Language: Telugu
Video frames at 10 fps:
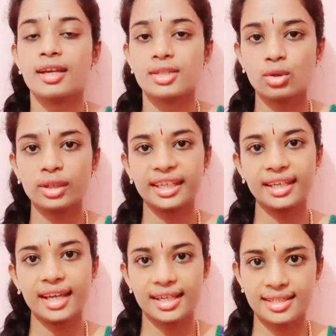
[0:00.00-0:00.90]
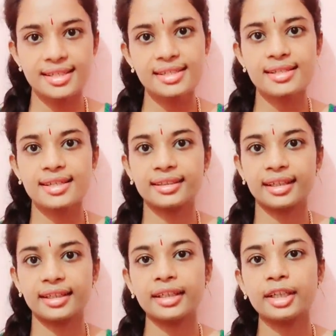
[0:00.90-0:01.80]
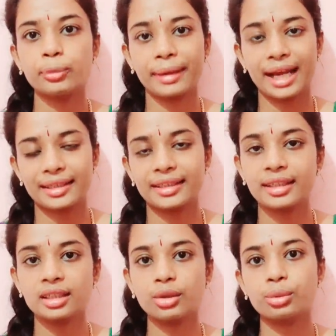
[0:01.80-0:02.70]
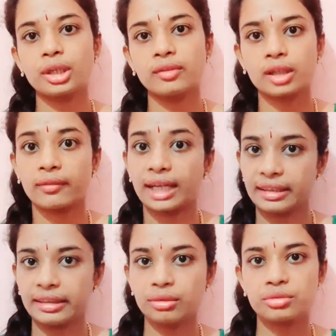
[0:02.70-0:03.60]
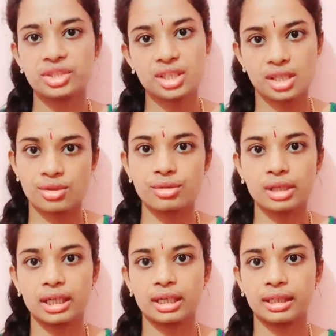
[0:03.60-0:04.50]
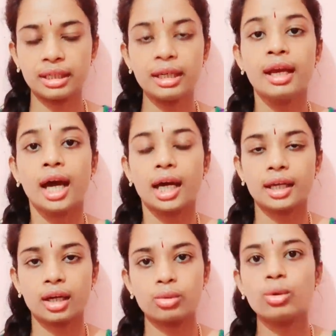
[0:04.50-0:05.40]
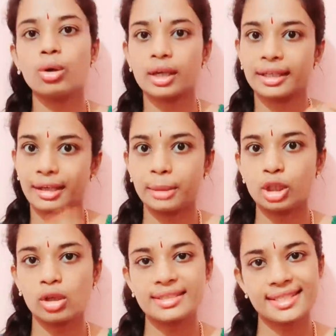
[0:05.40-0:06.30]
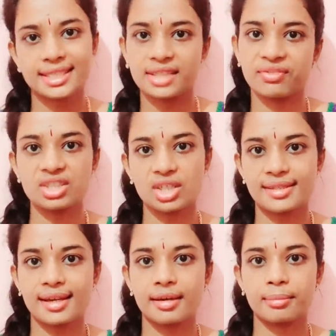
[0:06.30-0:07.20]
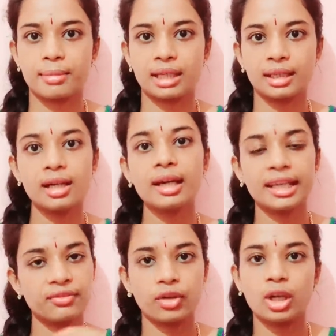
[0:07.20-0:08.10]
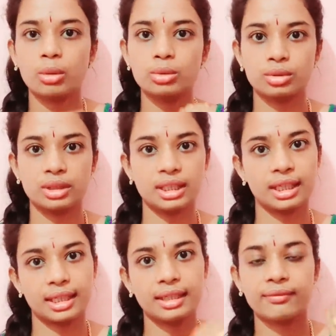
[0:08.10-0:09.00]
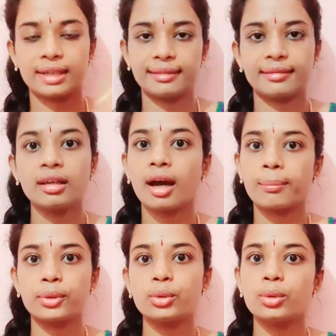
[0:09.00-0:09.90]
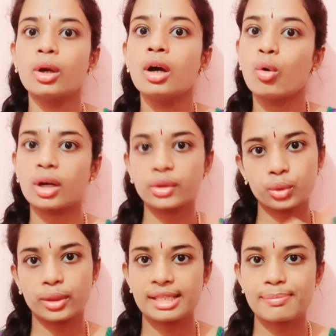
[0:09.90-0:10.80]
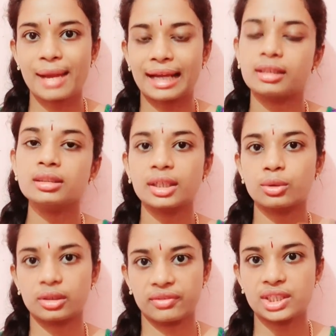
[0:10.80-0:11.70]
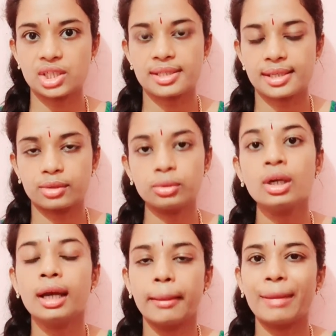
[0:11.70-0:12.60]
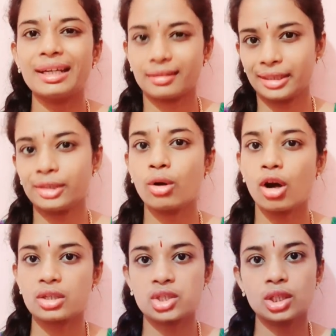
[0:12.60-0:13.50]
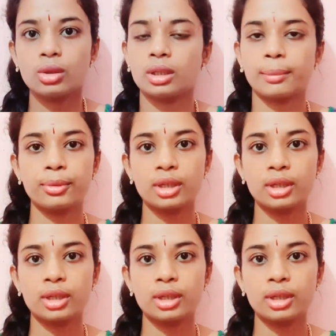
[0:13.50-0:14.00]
సో ఈ ఎక్సర్సైజెస్ ఏంటంటే నేను ప్రాక్టికల్గా కూడా ఒక వన్ ఇయర్ నుంచి చేస్తున్నానండి నాకు ఒక డెర్మటాలజిస్ట్ రిఫర్ చేశారనమాట హెయిర్ ఫాల్ అవుతుంది అని వెళ్తే అప్పుడు ఒక టూ ఇయర్స్ బ్యాక్ తను రిఫర్ చేశారు బట్ నేను హాస్టల్లో ఉన్నప్పుడు